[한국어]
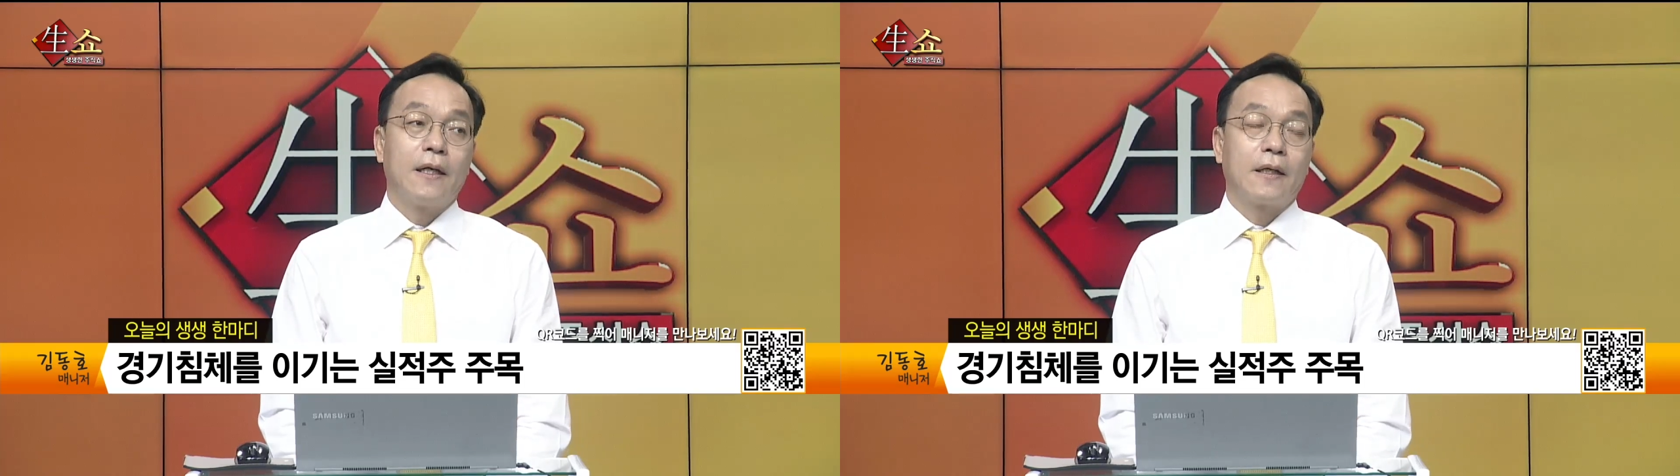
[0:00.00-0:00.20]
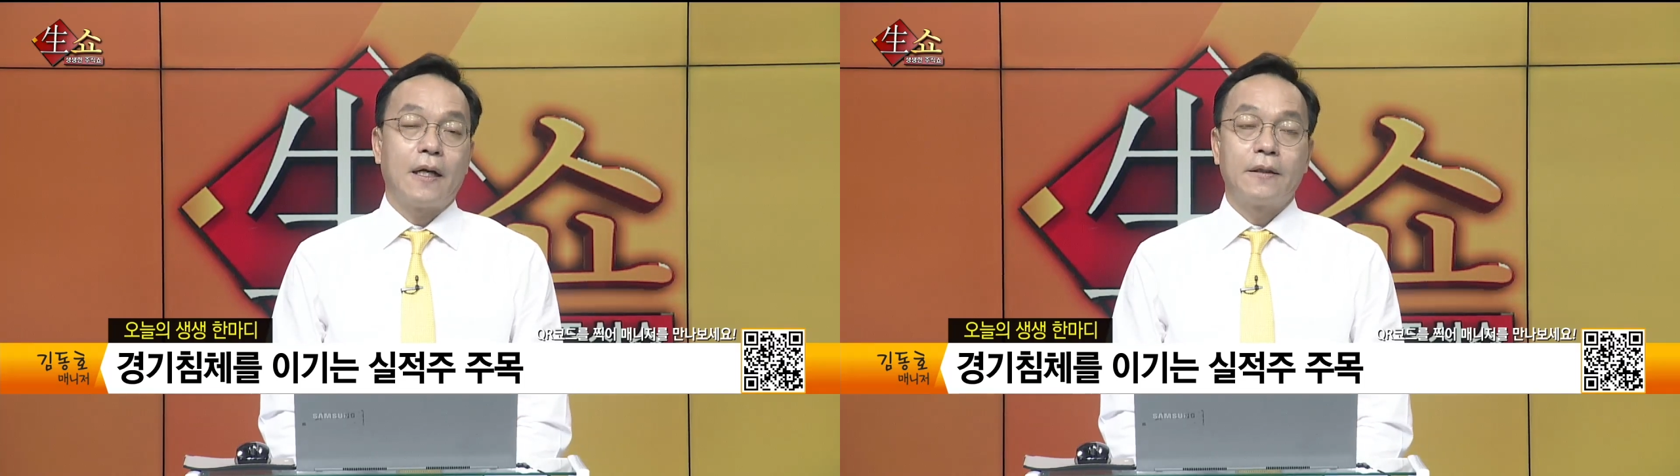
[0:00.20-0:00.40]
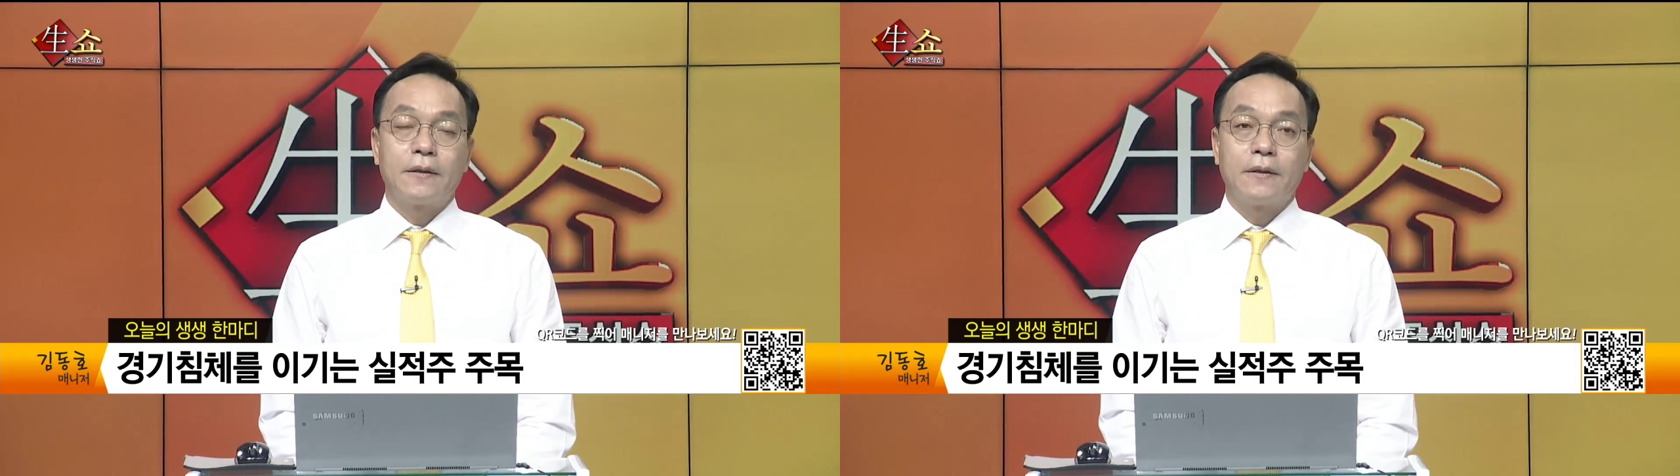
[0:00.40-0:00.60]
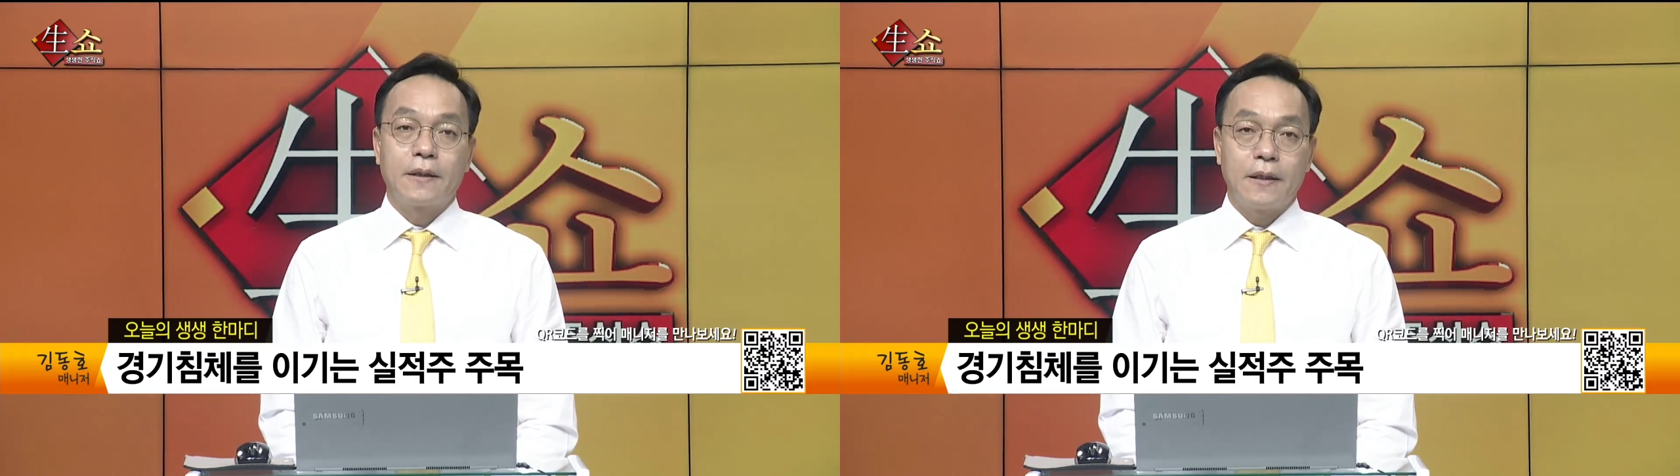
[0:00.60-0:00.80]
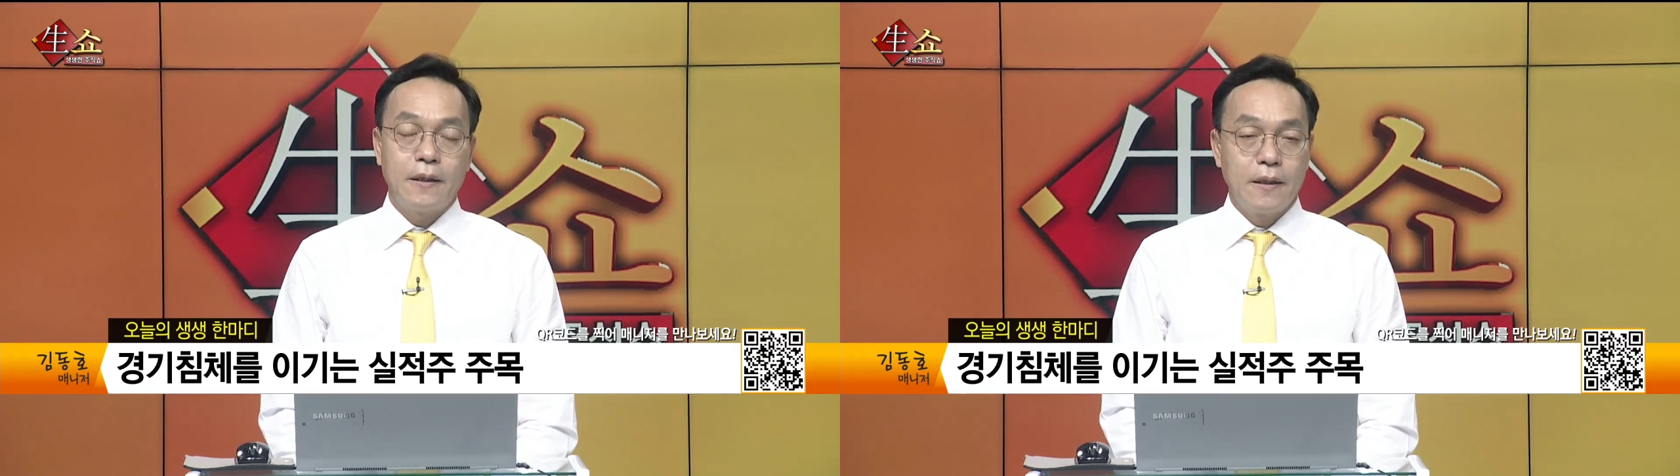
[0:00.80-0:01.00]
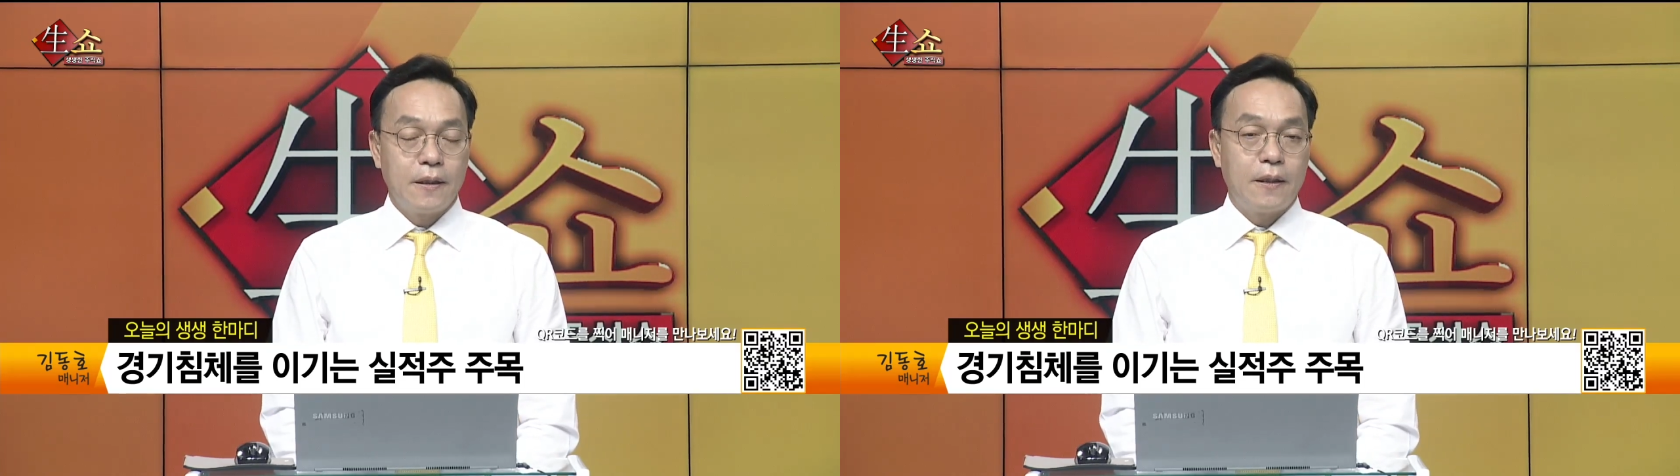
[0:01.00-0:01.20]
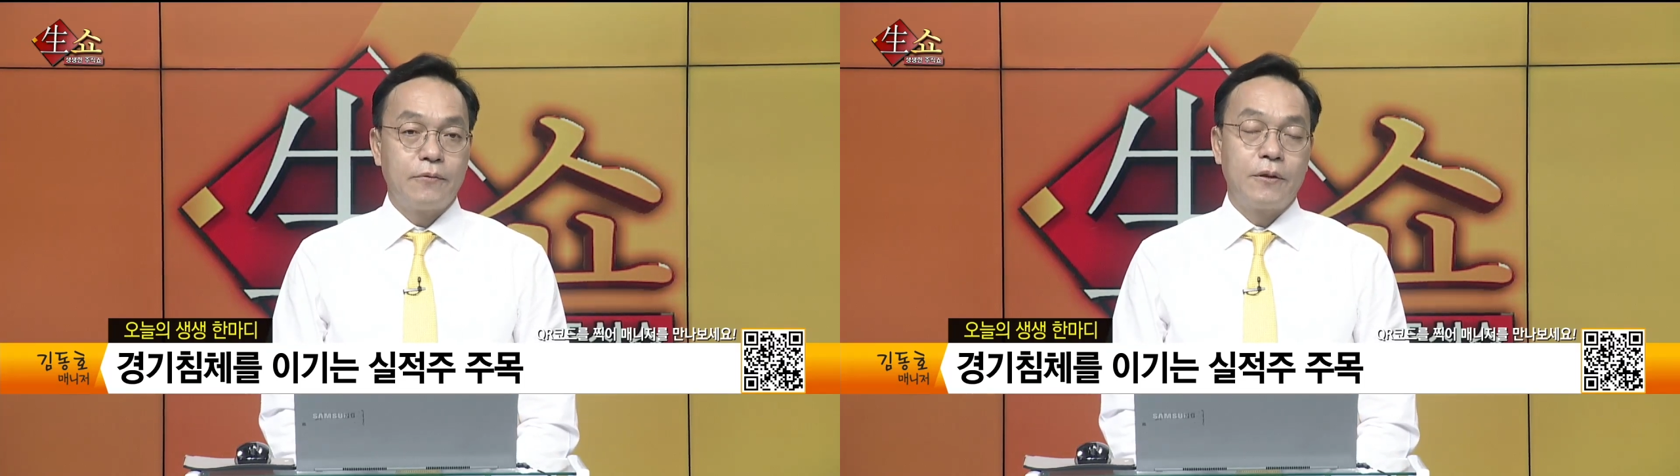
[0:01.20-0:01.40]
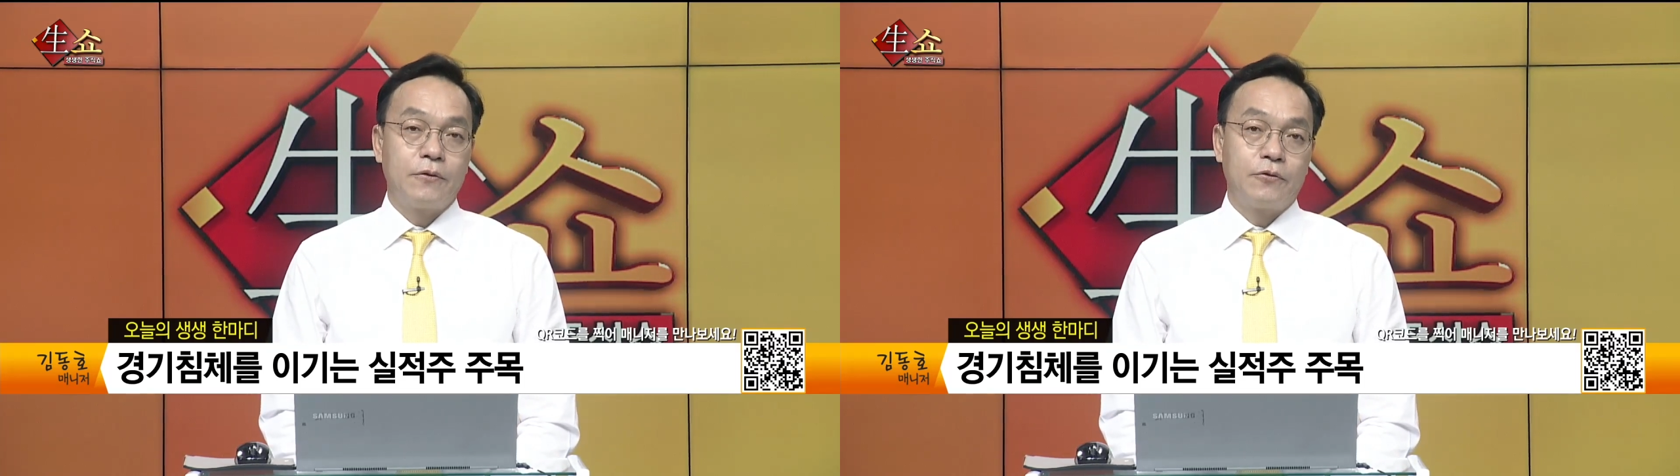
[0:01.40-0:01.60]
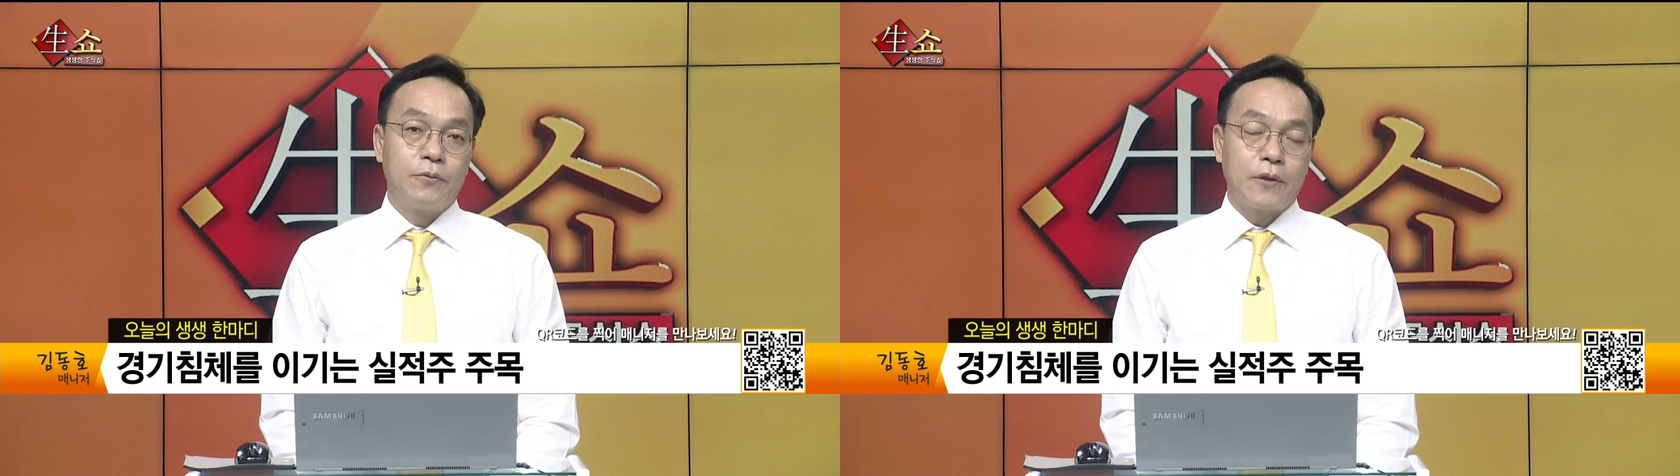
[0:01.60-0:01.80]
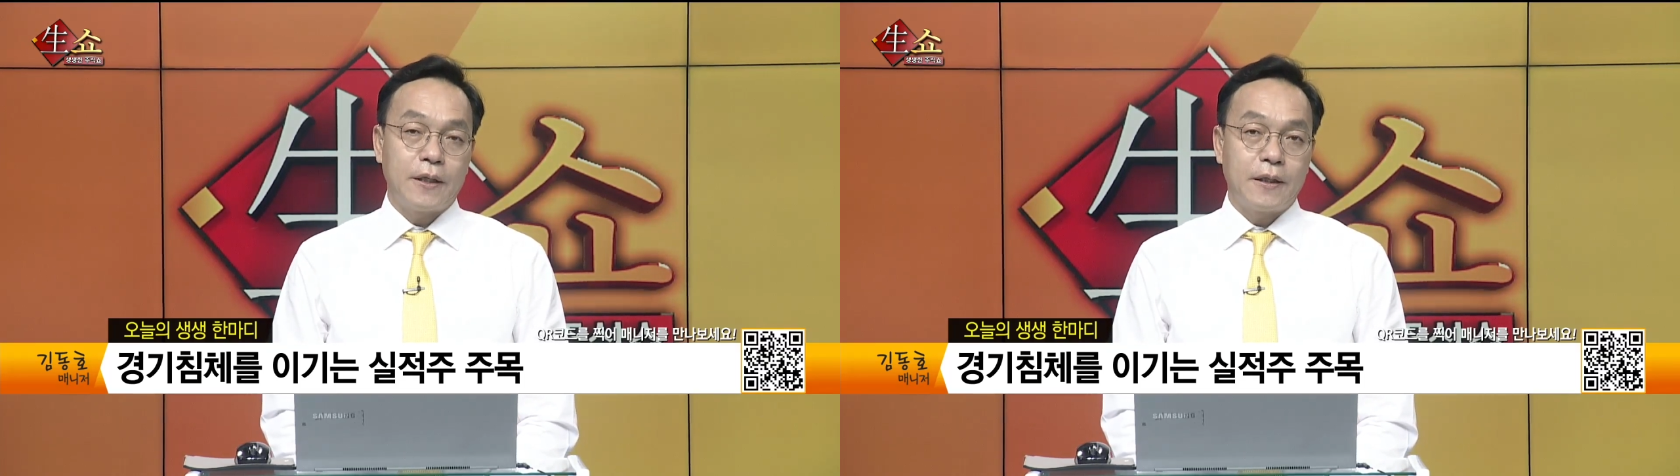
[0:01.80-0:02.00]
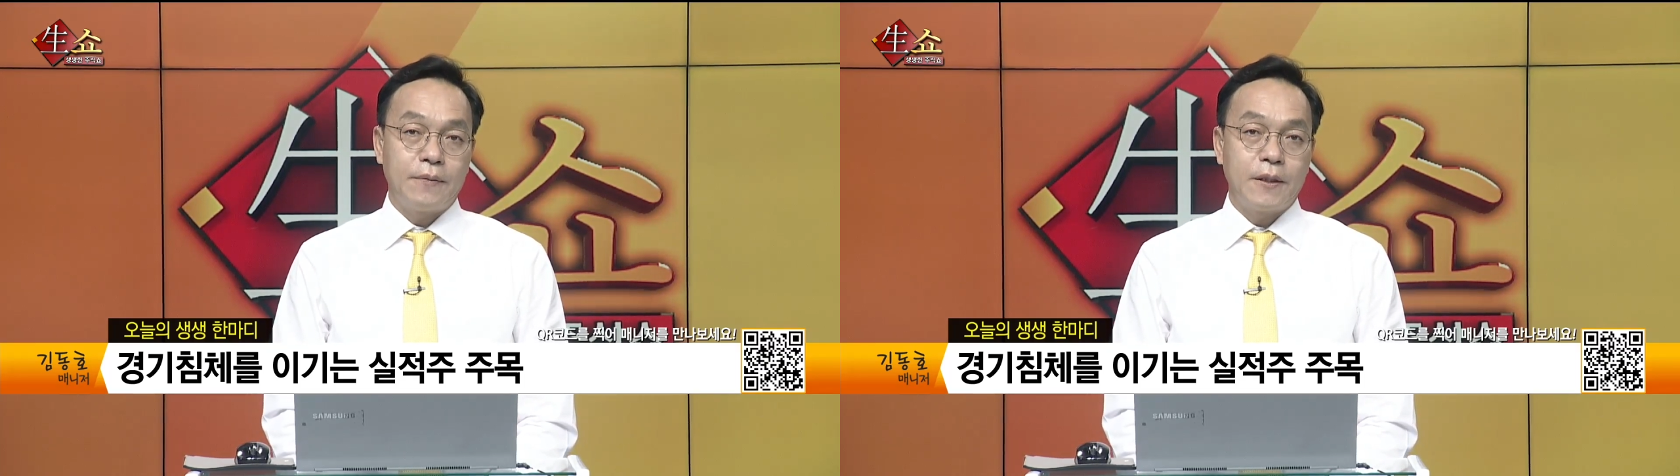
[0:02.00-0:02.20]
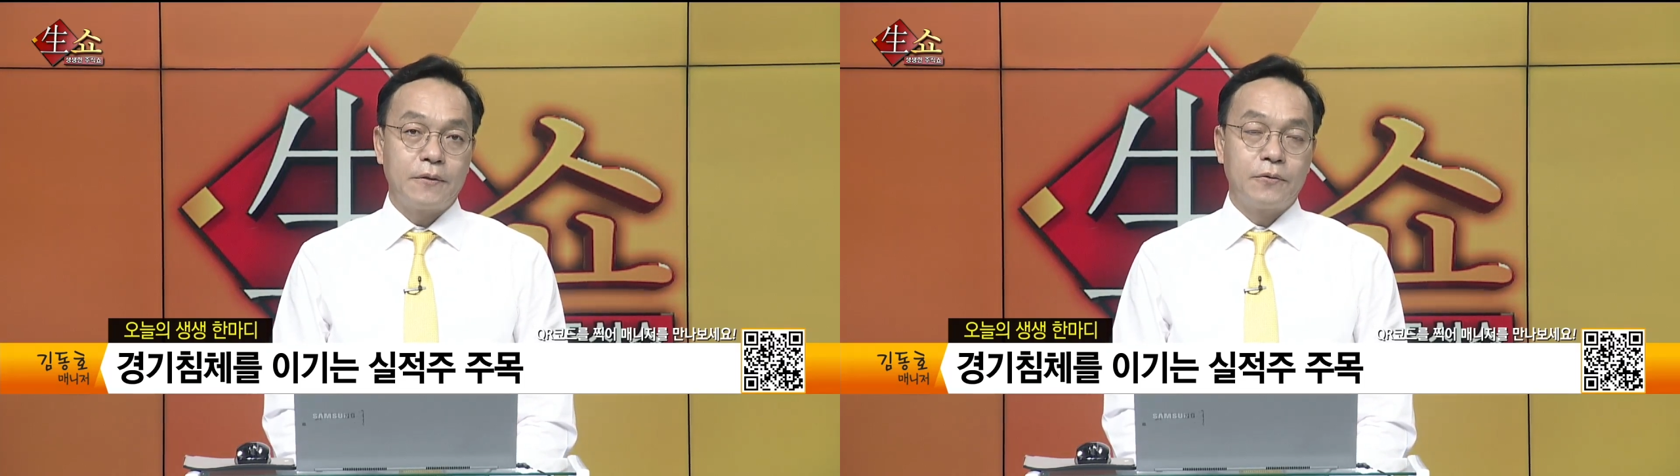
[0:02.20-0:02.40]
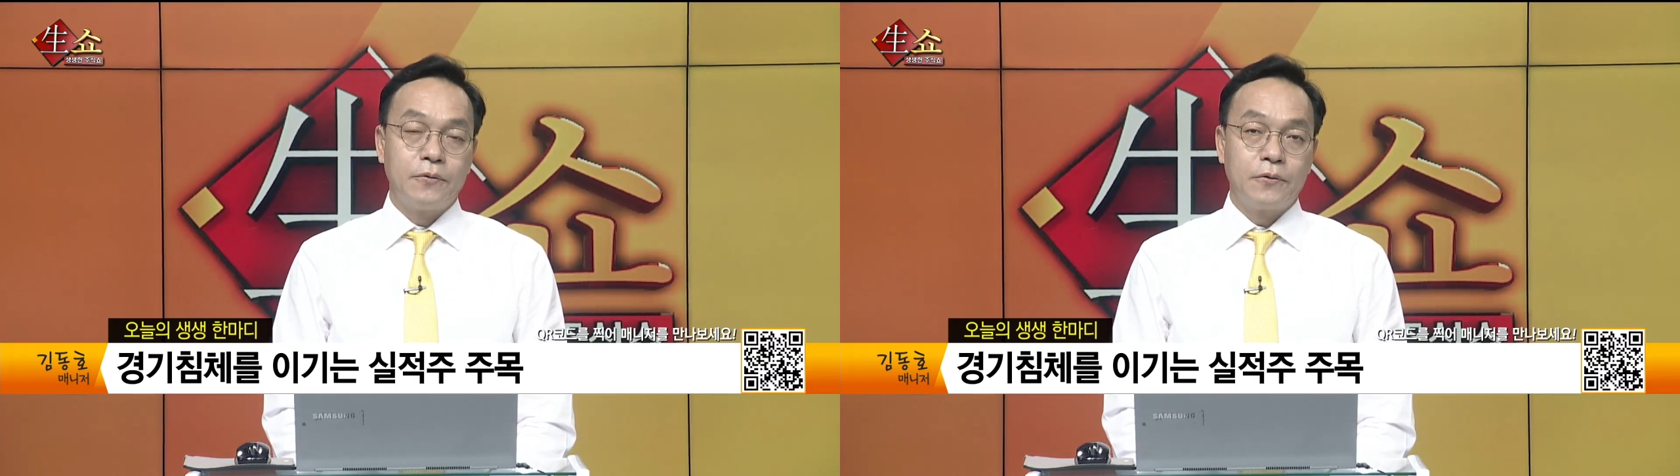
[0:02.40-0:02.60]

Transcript: 가능성에 우리는 주목한다면 좋은